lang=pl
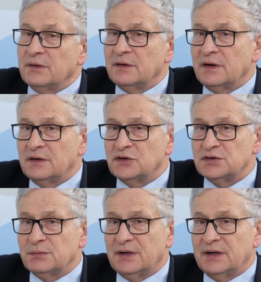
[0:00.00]
jeden
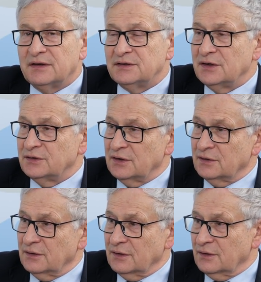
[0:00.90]
szczebelek, jeżeli ten
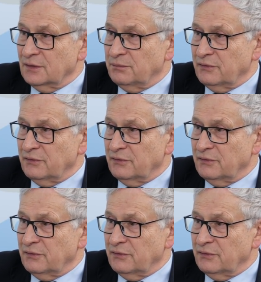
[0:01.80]
mhm.